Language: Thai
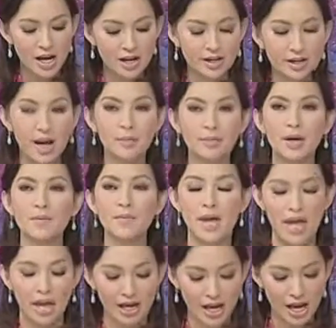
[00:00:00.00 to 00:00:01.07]
รามคำแห
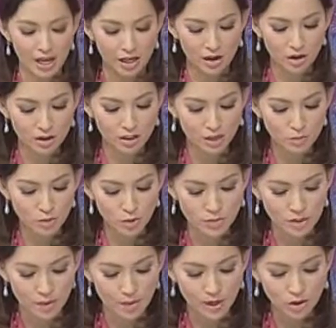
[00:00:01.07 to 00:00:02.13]
งค่ะ แล้วก็ท่านผู้ชมสา
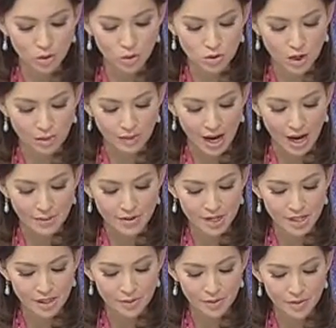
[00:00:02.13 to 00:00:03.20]
มารถโทรสอบถามรายละ
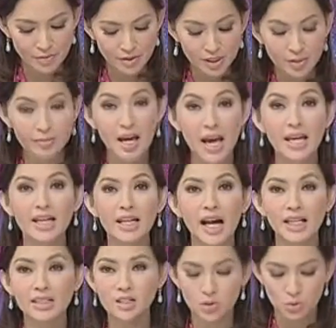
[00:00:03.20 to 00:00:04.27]
เอียดเพิ่มเติมได้นะคะ
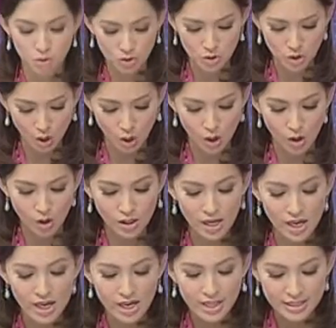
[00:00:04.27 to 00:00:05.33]
ที่ 0 2
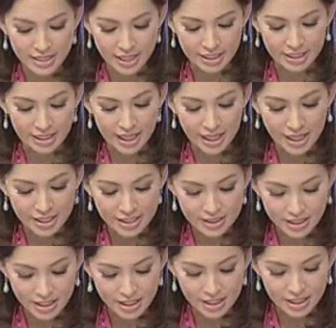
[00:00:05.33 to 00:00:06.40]
7
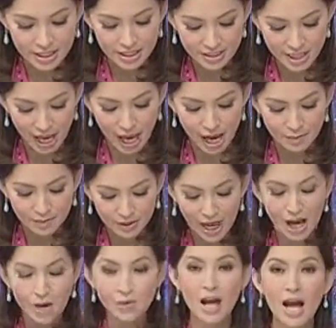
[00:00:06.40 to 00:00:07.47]
4 3 9
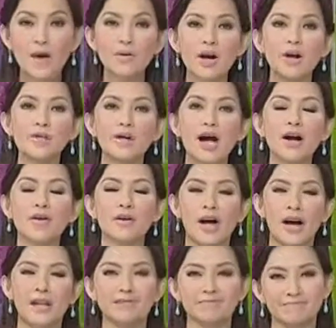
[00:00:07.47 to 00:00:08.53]
9 9 9 ค่ะ
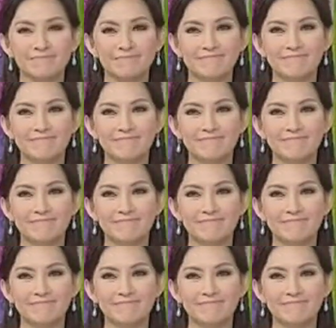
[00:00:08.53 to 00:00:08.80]
อ่า